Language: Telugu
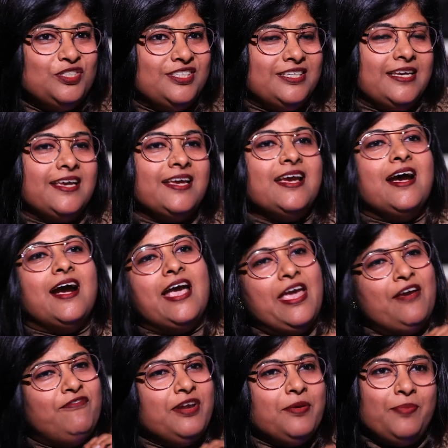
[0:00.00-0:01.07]
నుంచి
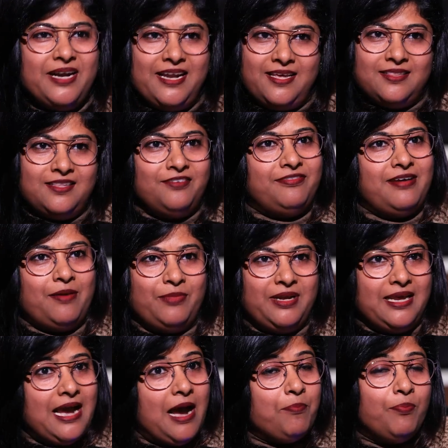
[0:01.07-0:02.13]
ఎవ్రీబడి ఇన్ ద
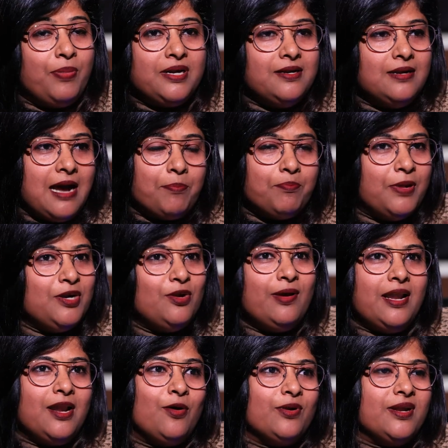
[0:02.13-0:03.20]
ఫ్యామిలీ అప్పట్ అప్పట్లో
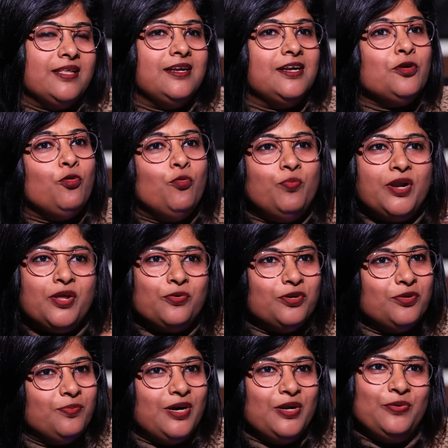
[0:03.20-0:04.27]
ఎలా ఉండేదంటే ఉమ్మడి
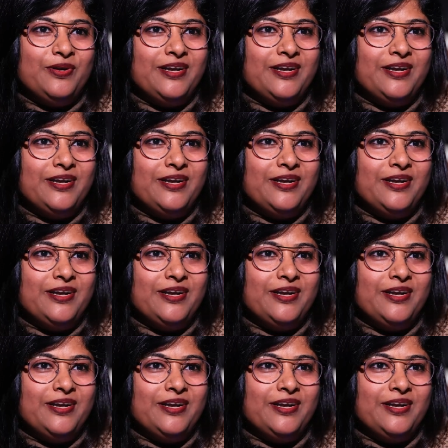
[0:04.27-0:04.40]
కుటుంబాలు